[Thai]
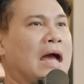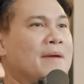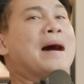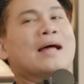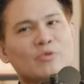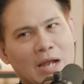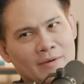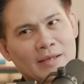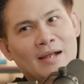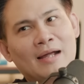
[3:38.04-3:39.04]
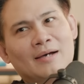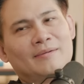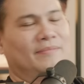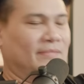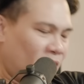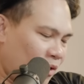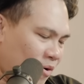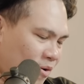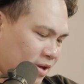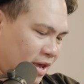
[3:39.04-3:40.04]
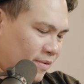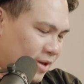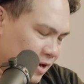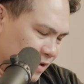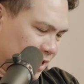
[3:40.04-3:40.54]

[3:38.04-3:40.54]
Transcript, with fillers: ใกล้บ้านอยู่แล้วเงี้ยเหรอใกล้บ้านอยู่แล้วใกล้อยู่แล้ว